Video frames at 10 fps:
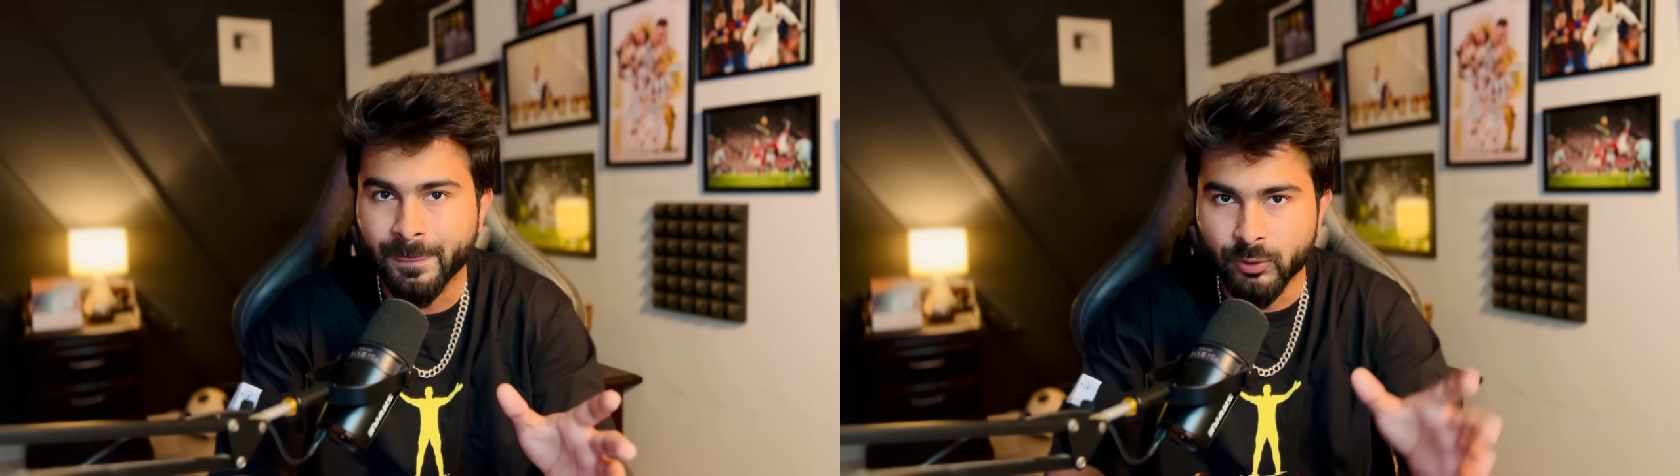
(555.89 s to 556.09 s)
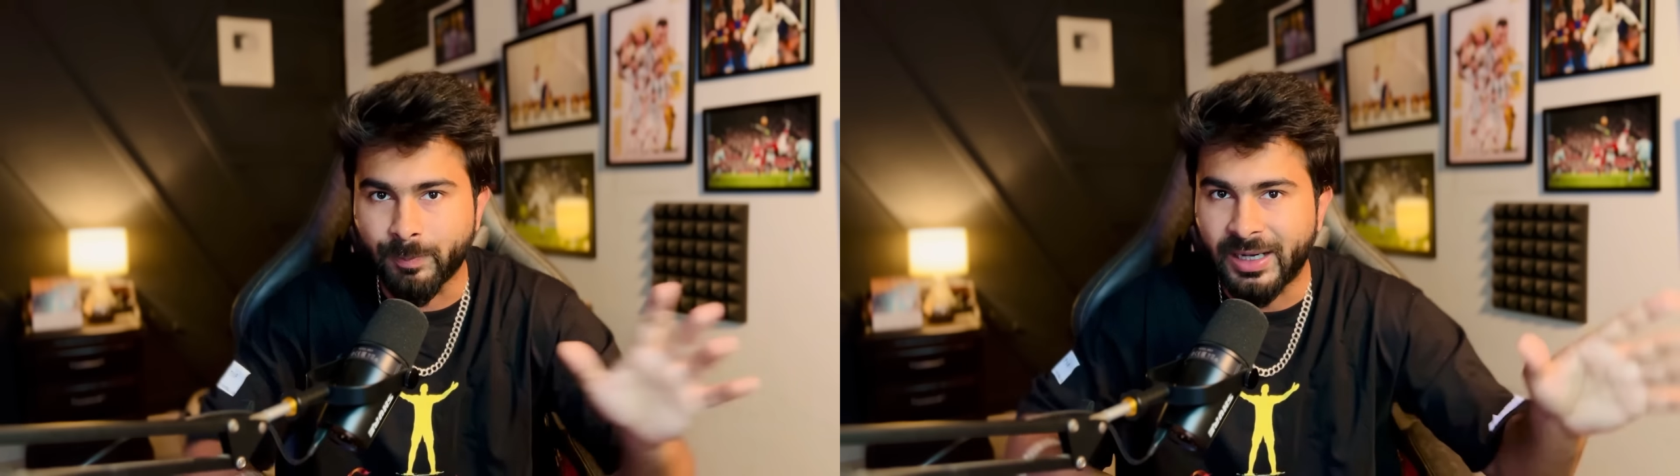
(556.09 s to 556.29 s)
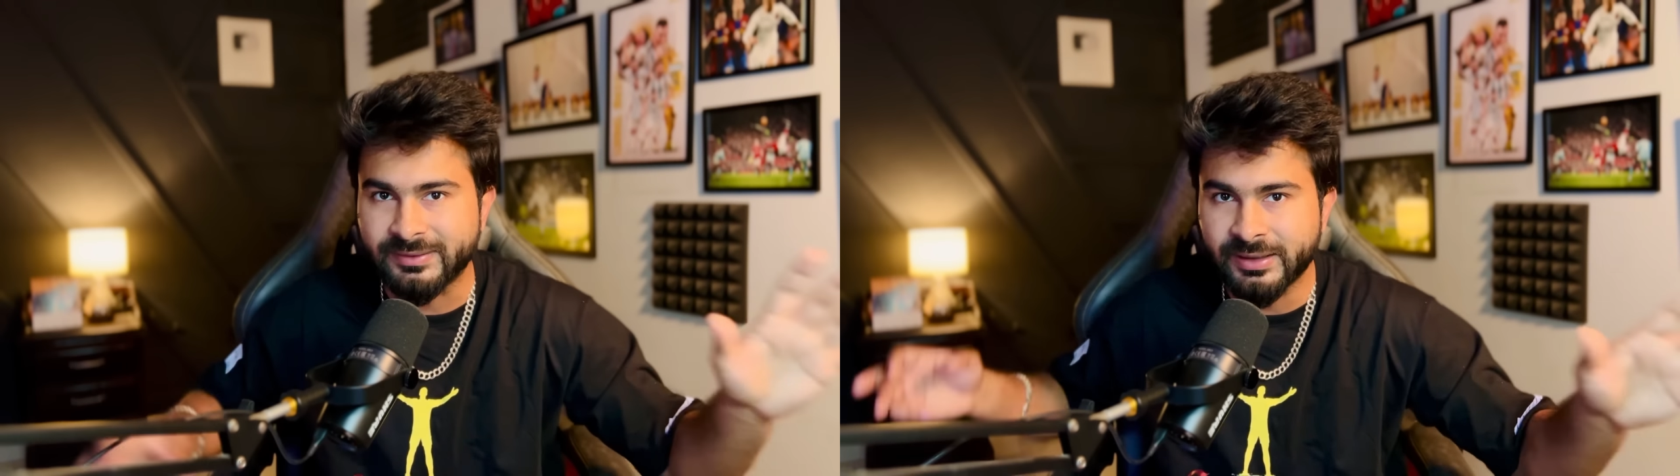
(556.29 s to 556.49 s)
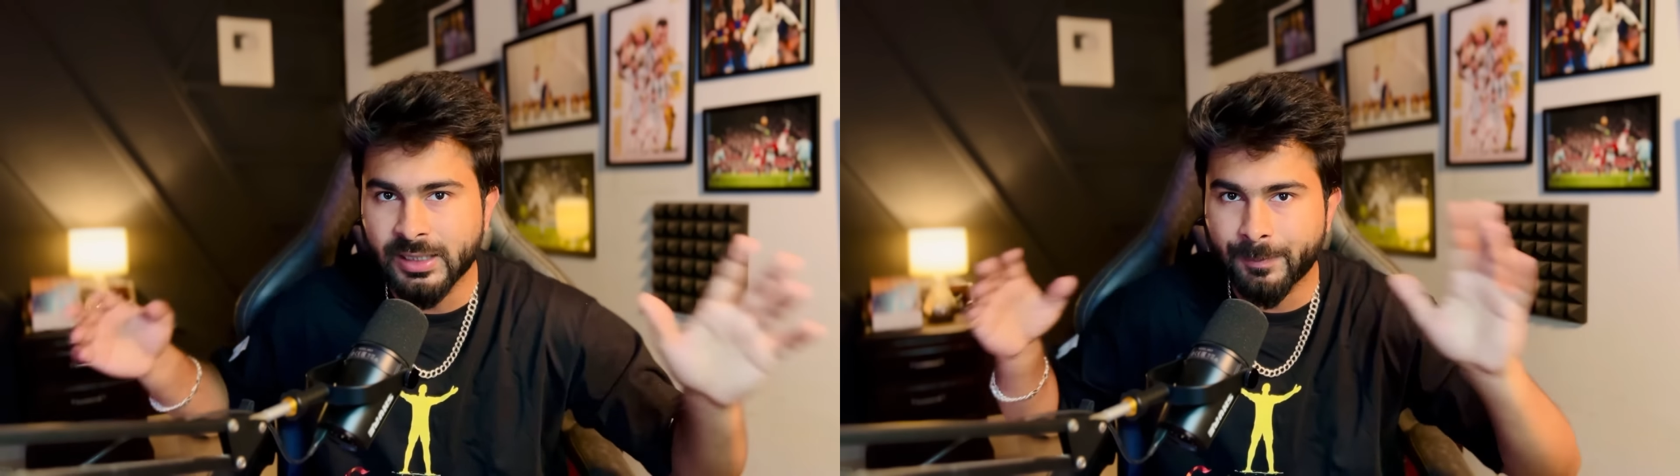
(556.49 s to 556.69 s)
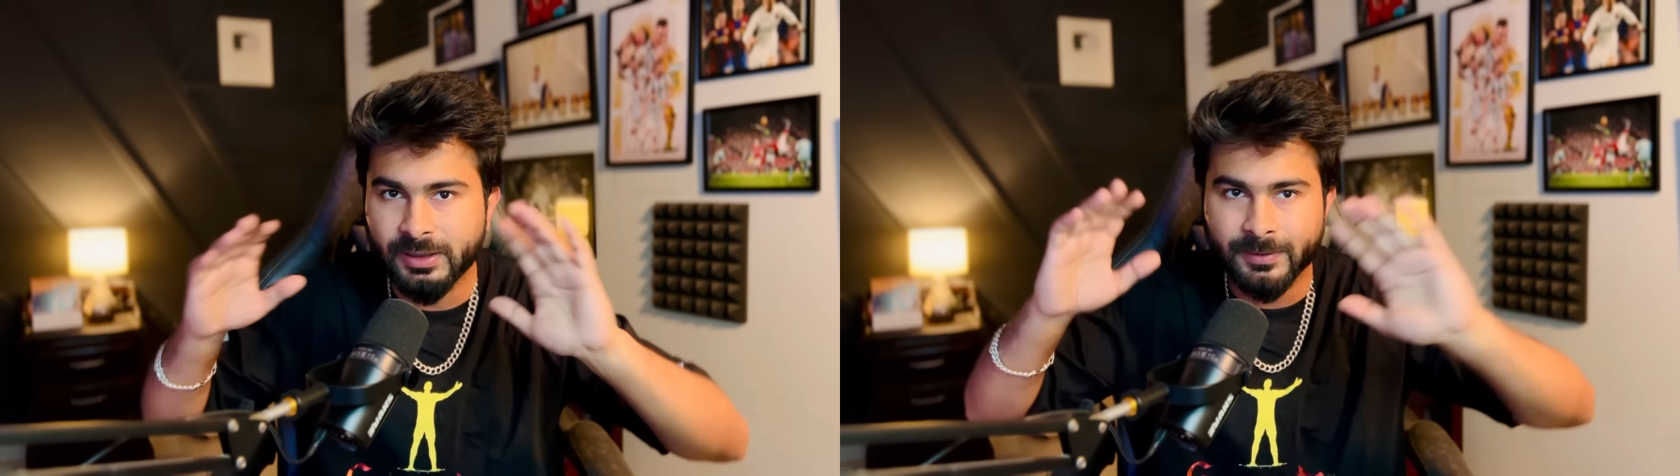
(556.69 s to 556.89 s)
जो बैक थ्री
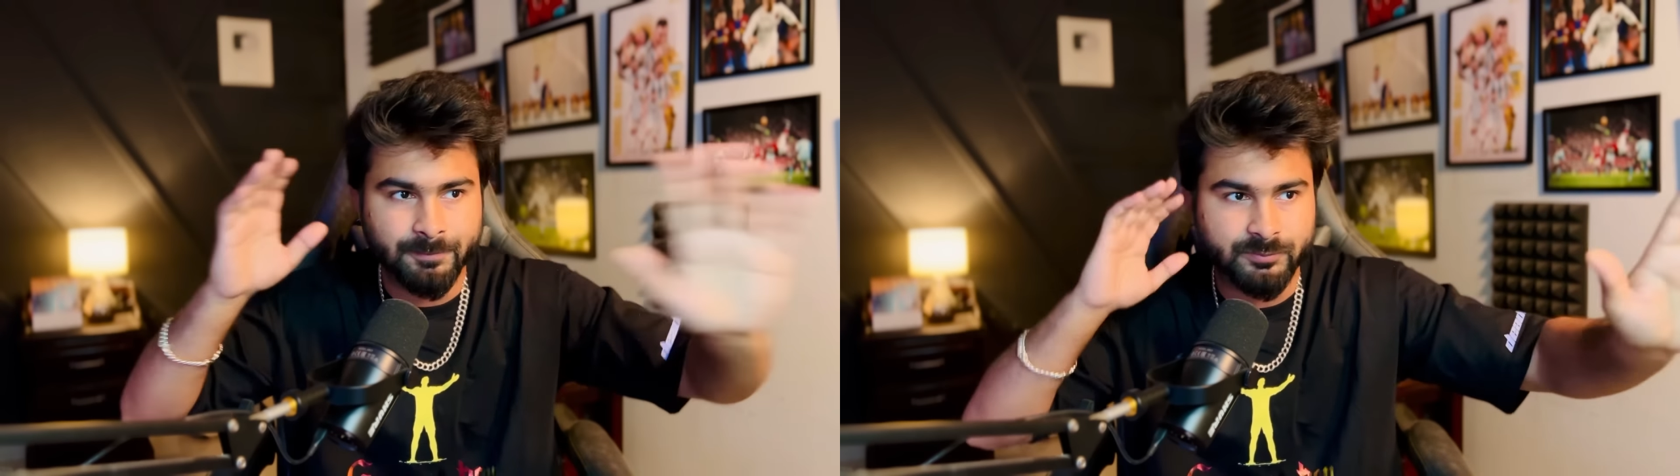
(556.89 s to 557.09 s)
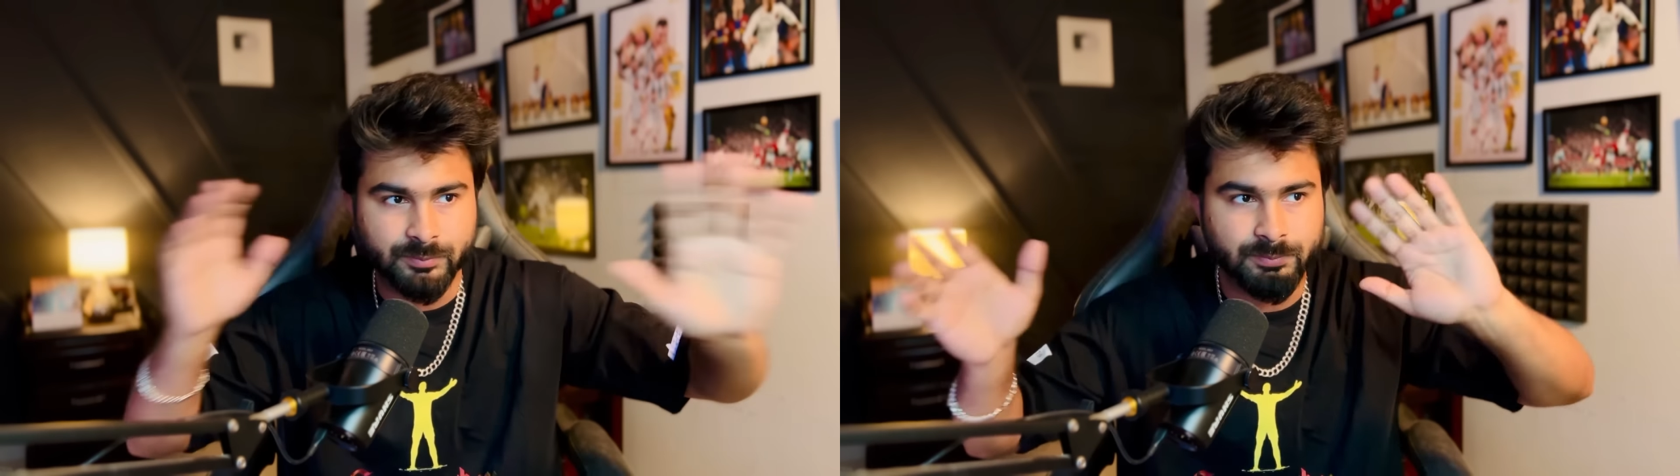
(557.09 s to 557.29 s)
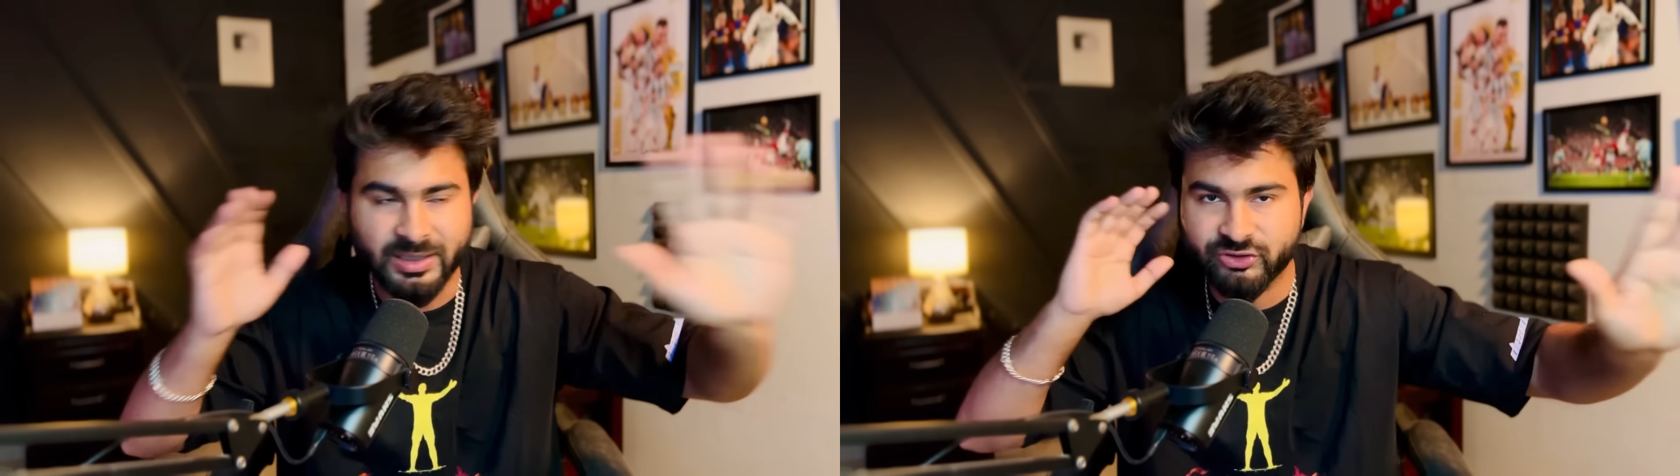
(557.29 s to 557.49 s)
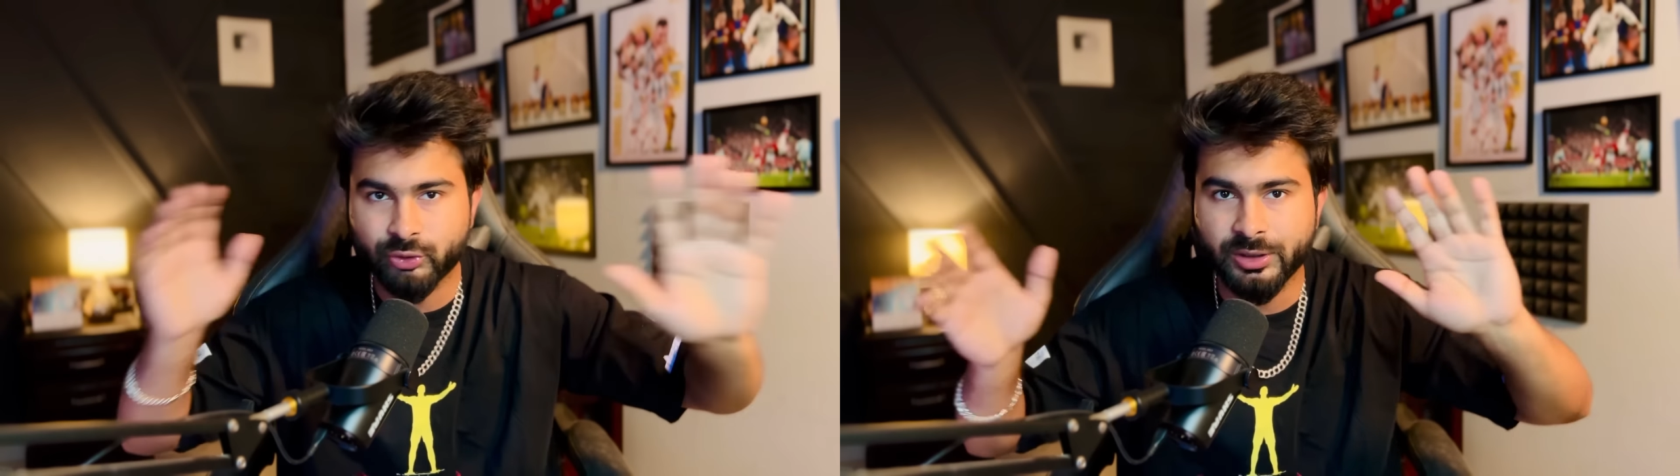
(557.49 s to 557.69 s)
यहाँ पे मैचेस्टर